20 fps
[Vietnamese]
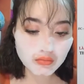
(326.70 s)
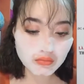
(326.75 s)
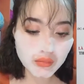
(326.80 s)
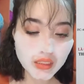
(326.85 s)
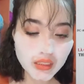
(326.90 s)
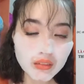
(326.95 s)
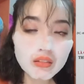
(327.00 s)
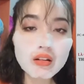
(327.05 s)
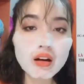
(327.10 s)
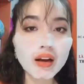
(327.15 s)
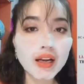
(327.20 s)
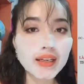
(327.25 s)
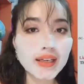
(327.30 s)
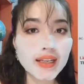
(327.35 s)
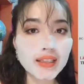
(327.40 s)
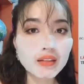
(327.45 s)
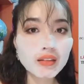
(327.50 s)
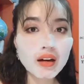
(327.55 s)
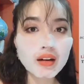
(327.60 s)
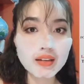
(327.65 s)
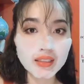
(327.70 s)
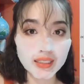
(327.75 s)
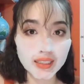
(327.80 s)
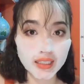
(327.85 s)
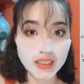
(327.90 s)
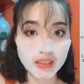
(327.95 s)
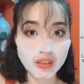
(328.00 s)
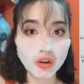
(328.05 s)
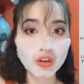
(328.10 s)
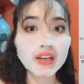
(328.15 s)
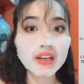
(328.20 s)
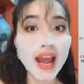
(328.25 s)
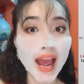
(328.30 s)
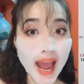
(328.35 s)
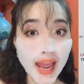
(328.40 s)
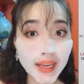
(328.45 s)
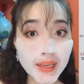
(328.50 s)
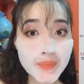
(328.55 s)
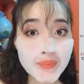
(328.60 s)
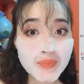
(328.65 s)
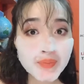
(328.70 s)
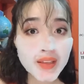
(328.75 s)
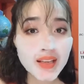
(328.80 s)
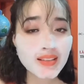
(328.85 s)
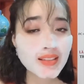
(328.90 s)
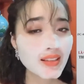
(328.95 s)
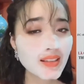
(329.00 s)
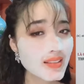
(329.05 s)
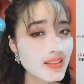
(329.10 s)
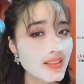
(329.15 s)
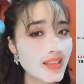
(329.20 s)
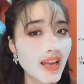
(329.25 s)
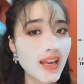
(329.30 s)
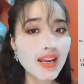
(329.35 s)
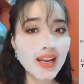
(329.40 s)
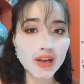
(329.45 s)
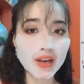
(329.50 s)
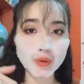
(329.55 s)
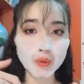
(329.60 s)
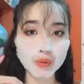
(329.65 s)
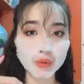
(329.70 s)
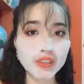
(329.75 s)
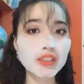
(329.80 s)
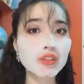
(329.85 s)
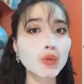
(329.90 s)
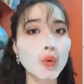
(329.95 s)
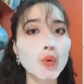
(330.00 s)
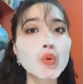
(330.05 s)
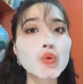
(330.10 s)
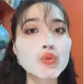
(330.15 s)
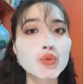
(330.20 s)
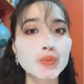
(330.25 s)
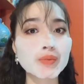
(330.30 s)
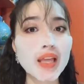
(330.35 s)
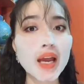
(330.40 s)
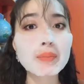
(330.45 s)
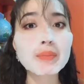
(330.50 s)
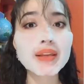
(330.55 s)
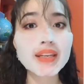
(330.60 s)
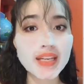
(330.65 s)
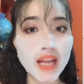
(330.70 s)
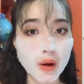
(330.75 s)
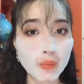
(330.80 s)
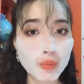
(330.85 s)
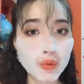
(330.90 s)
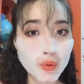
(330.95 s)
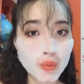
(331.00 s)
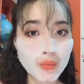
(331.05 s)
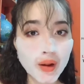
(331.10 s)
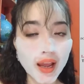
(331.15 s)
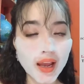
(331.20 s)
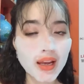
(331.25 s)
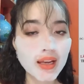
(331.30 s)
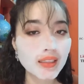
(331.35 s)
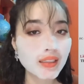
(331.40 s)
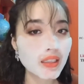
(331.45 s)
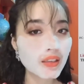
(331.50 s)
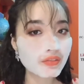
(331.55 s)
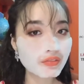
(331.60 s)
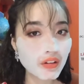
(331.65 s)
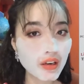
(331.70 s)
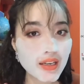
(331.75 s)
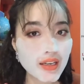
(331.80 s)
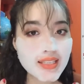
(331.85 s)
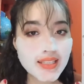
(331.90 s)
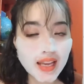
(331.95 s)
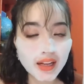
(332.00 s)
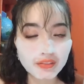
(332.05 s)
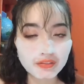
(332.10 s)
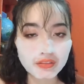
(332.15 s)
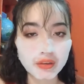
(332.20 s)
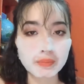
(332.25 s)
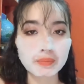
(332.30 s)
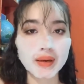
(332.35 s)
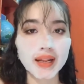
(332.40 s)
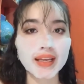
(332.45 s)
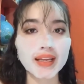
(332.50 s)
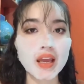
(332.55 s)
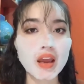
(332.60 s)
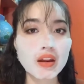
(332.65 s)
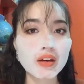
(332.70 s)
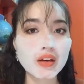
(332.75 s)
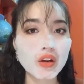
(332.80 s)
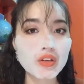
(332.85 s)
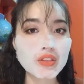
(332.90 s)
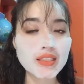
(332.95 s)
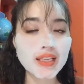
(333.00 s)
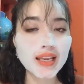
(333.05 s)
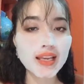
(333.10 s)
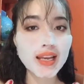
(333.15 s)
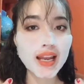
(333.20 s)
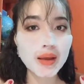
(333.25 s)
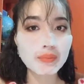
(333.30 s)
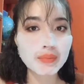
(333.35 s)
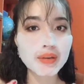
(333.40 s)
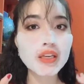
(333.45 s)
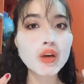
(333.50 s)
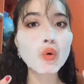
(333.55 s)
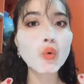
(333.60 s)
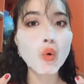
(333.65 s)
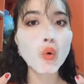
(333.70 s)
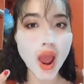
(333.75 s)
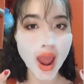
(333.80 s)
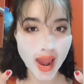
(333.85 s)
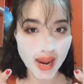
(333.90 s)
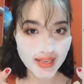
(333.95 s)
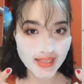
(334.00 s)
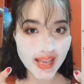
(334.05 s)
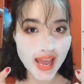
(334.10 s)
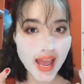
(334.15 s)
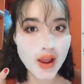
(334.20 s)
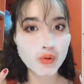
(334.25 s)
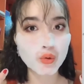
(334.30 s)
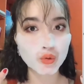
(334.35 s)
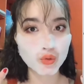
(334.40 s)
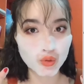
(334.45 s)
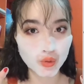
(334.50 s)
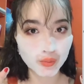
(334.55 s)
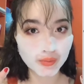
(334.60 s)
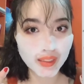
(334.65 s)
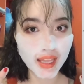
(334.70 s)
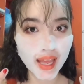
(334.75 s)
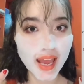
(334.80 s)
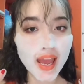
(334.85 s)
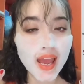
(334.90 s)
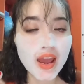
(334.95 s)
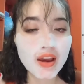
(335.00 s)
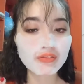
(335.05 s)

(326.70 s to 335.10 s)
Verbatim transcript: bình thường đến thời kỳ con gái rất dễ là nội tiết tố của chúng ta bị nóng, đúng không ạ? Thì với sản phẩm này nó sẽ làm điều hòa da của chúng ta,